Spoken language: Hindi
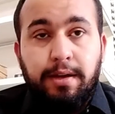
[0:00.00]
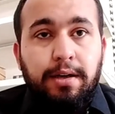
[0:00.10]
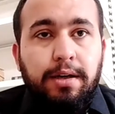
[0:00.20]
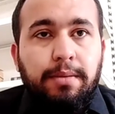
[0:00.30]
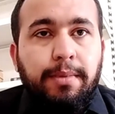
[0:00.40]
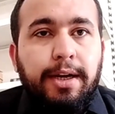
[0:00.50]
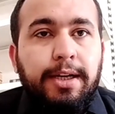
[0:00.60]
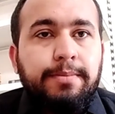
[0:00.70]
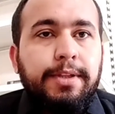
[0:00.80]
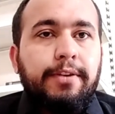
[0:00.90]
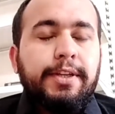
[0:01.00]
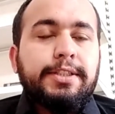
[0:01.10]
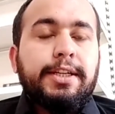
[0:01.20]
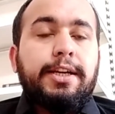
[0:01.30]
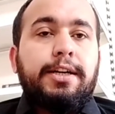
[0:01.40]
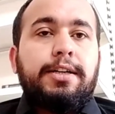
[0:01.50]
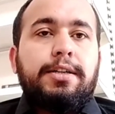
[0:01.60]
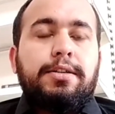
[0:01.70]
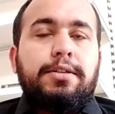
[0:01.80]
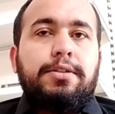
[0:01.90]
आ, मेरा नाम सर्वेच है
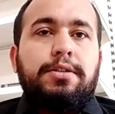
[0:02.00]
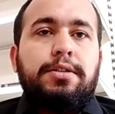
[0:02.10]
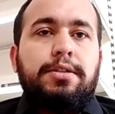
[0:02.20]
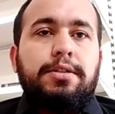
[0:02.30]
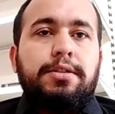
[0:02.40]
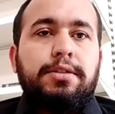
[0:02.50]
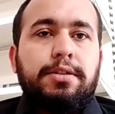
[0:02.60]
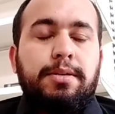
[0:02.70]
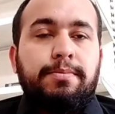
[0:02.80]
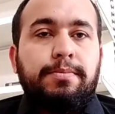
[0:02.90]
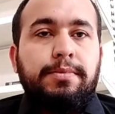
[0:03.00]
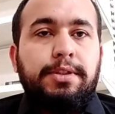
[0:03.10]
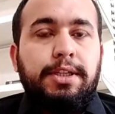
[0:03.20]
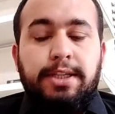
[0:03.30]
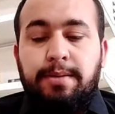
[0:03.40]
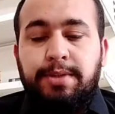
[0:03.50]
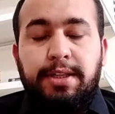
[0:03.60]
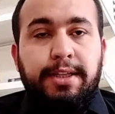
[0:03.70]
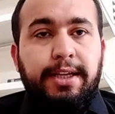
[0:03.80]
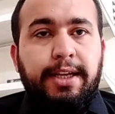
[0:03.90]
और हम जैसा आप
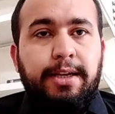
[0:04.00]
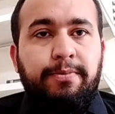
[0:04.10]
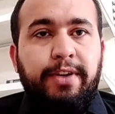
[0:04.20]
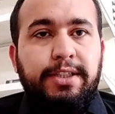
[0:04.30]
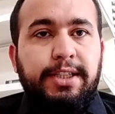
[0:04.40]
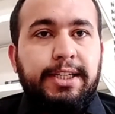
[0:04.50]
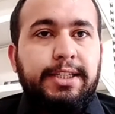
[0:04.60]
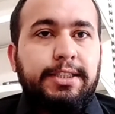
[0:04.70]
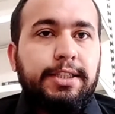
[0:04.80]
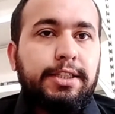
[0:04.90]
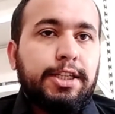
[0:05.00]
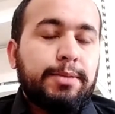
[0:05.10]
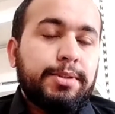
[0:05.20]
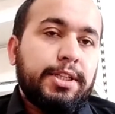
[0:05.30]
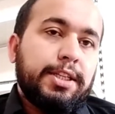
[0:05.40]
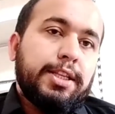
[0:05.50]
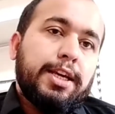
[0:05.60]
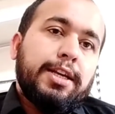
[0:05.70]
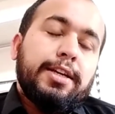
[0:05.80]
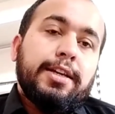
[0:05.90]
जानते हैं कि हम वैक्सीनेटर्स की जॉब्स की
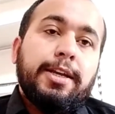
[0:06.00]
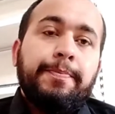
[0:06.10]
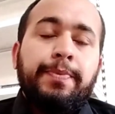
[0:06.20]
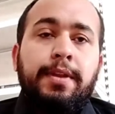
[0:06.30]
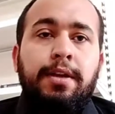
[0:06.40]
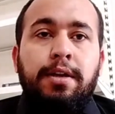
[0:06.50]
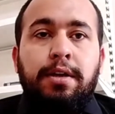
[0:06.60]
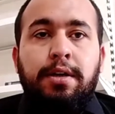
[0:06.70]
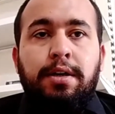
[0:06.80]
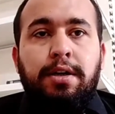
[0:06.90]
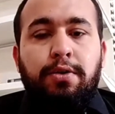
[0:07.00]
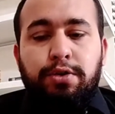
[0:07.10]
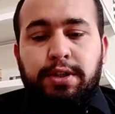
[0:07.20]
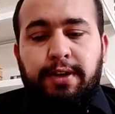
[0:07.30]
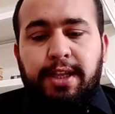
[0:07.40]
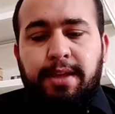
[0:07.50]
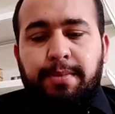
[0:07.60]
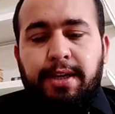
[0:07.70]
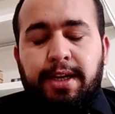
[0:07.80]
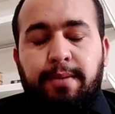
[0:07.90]
तैयारी कर रहे हैं उस हवाले से
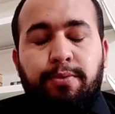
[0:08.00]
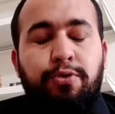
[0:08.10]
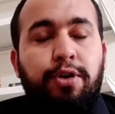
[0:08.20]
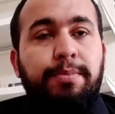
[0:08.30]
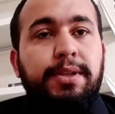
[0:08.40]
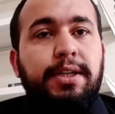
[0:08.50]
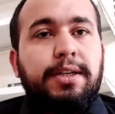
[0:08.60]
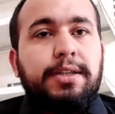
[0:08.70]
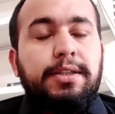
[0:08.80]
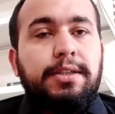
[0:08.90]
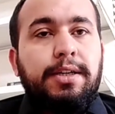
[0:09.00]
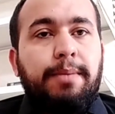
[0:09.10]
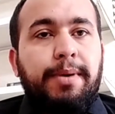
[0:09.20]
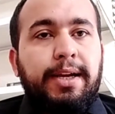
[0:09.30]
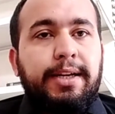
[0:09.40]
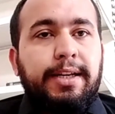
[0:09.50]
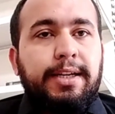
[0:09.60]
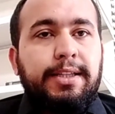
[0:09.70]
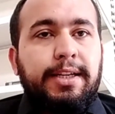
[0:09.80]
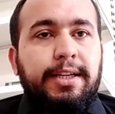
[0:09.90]
मैंने आपको अभी तक अप्लाई करने
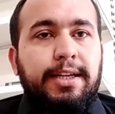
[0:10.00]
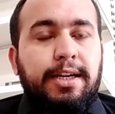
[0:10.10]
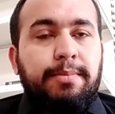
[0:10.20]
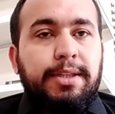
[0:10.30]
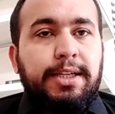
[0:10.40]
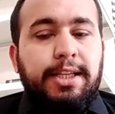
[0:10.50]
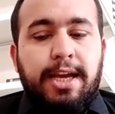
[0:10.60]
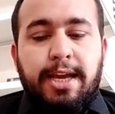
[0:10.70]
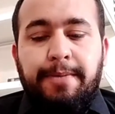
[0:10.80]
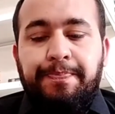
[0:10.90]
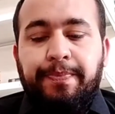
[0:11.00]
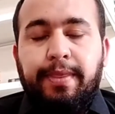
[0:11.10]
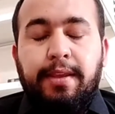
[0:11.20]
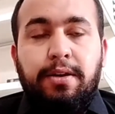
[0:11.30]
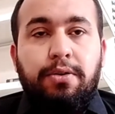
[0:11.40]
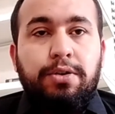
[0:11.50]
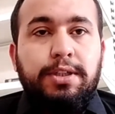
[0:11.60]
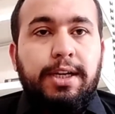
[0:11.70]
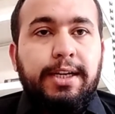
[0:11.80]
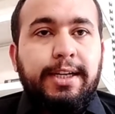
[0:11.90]
का तरीक़ेकार बता दिया है और
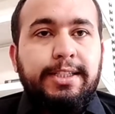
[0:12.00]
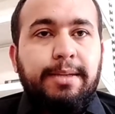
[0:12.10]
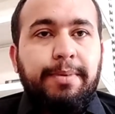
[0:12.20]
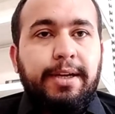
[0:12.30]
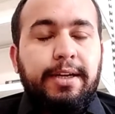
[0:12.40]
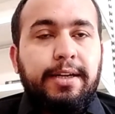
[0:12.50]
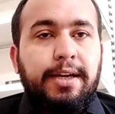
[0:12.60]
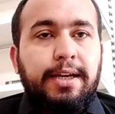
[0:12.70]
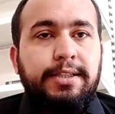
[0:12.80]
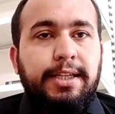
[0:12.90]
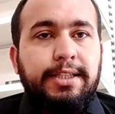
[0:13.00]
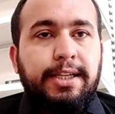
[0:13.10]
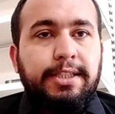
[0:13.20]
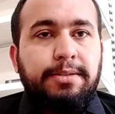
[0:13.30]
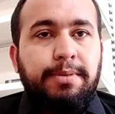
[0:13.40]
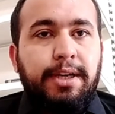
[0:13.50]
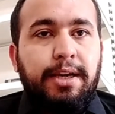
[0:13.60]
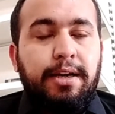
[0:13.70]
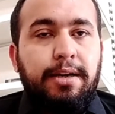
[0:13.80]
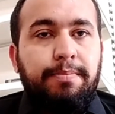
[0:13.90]
चालान कैसे पे करना है जे कैश में
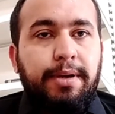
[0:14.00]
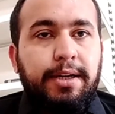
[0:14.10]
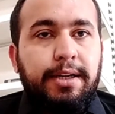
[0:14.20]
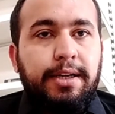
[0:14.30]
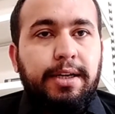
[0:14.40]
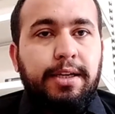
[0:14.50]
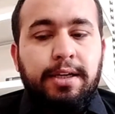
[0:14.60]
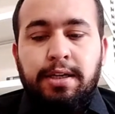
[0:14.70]
पे करना है